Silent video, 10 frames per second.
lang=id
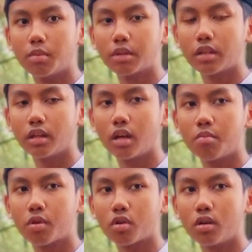Jabatan yang
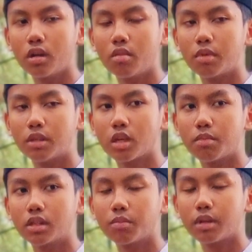ia peroleh masih
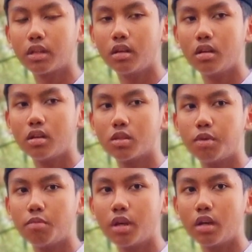sama seperti
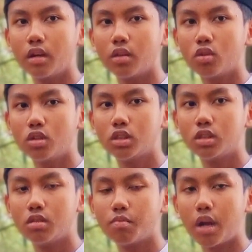sebelumnya yaitu
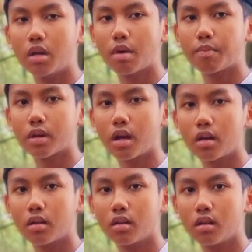paling
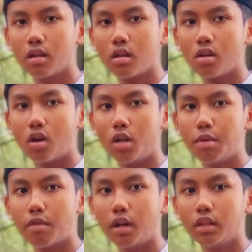perang.
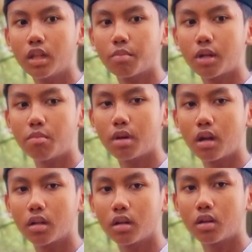Khalid bin Walid tidak pernah
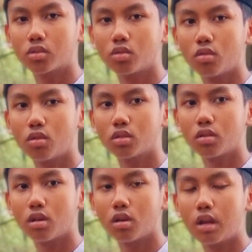mengalahkan Rasulullah
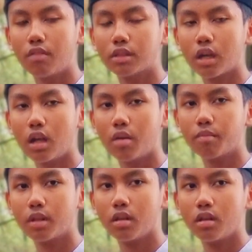Shallallahu Alaihi Wasallam